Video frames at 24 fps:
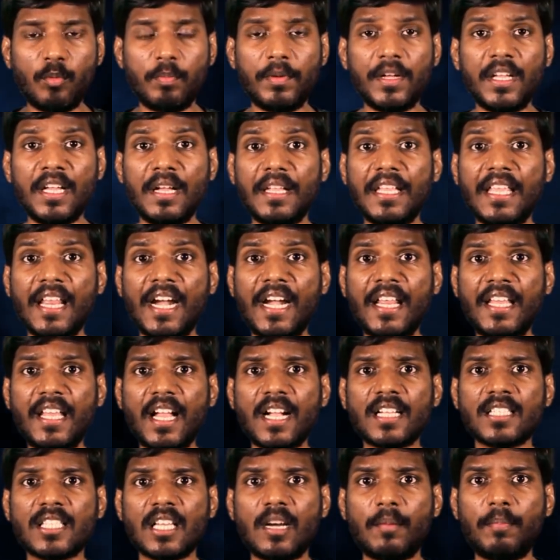முன்பு
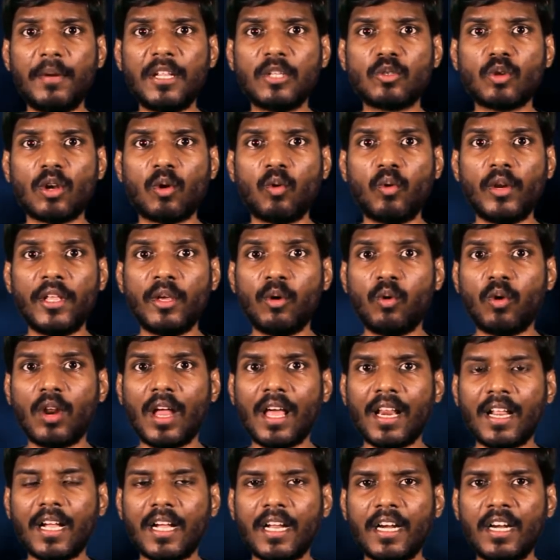இரணியாக்சன் அப்படின்னு சொல்லக்கூடிய ஒரு
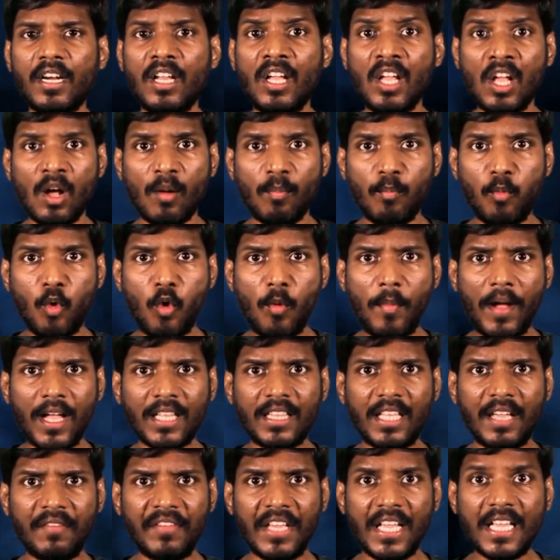அரக்கன்
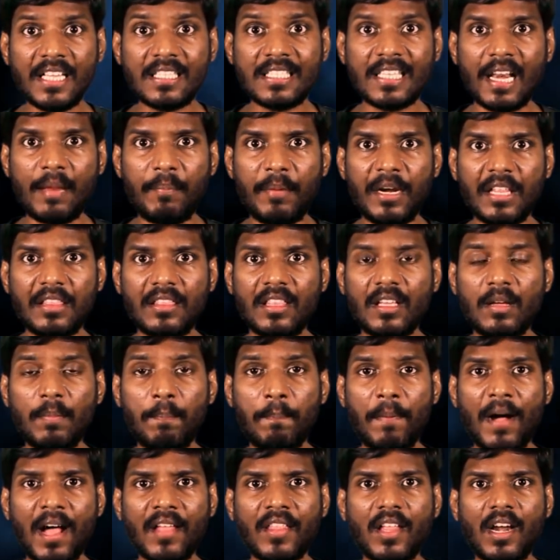பூமாதேவியை சிறைபிடித்து
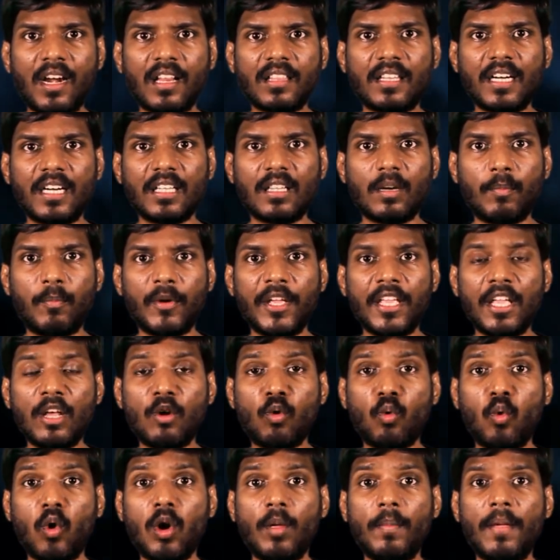பாதாளத்தில் எடுத்துகிட்டு போய்
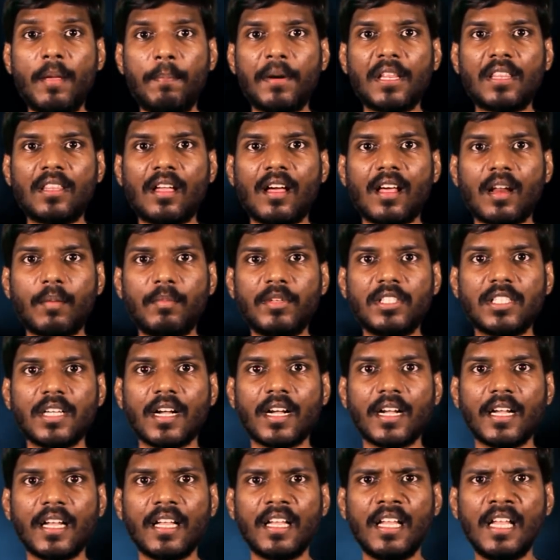கொடுமைப்படுத்த
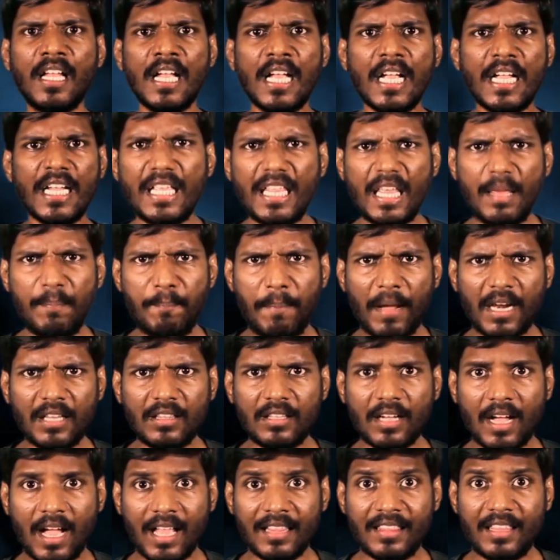ஆரம்பித்தாங்க இதை
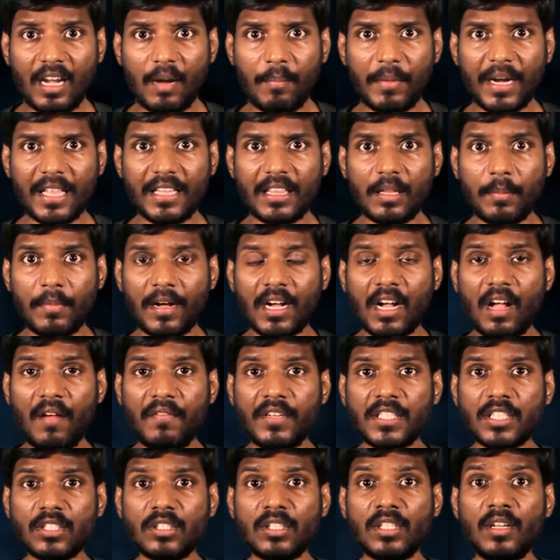பார்த்து ஆத்திரமடைந்த
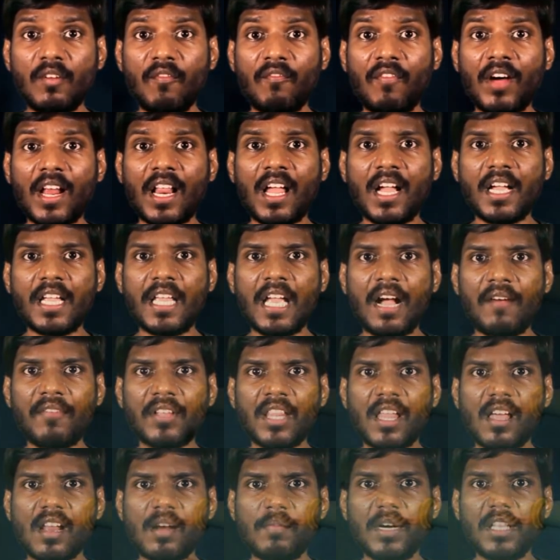மகாவிஷ்ணு வராகி
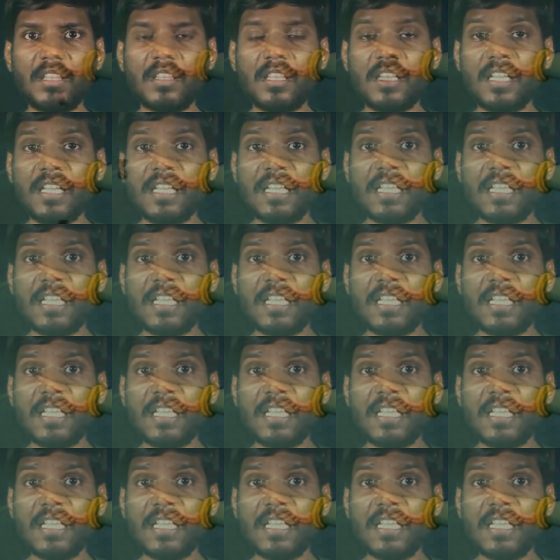அவதாரம் எடுத்து